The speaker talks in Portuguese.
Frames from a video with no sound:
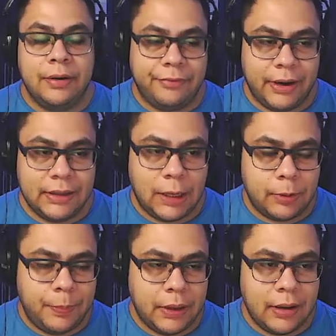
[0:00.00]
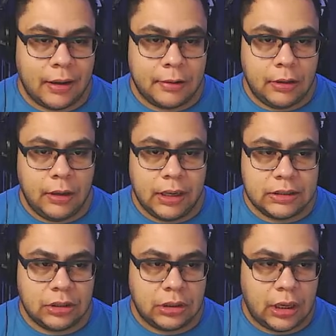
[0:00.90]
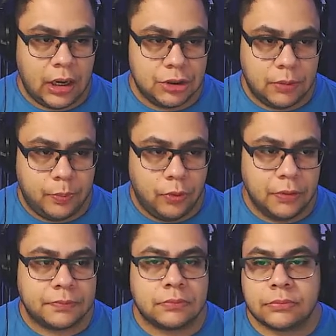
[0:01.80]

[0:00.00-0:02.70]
vai dar para pegar aqui esse traje por